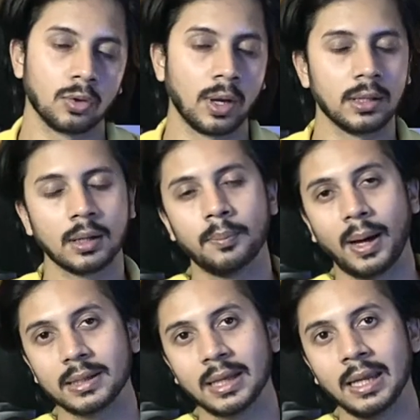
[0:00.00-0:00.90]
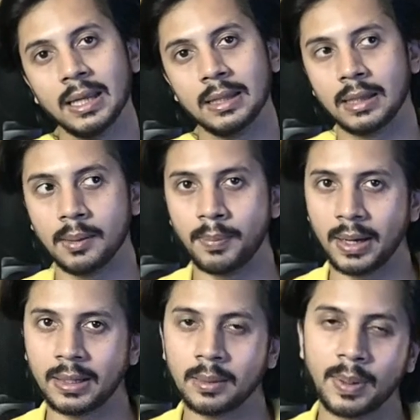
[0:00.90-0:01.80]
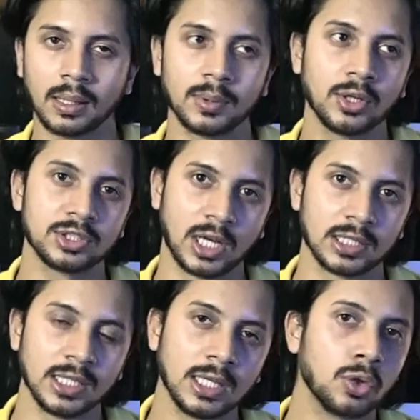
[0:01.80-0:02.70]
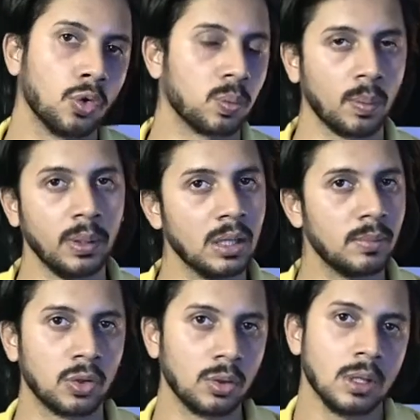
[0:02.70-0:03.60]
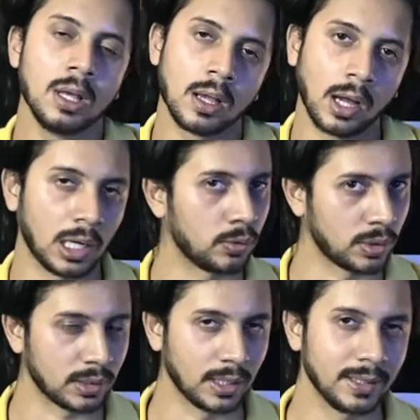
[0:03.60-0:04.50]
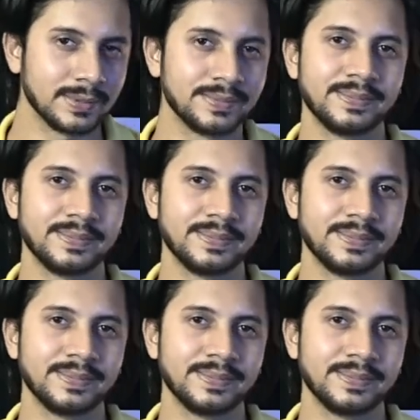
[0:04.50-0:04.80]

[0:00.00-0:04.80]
गाइज अगर बात करें इसकी बैटरी बैकअप की और चार्जिंग की तो उसमें भी ये बिल्कुल खराब करता है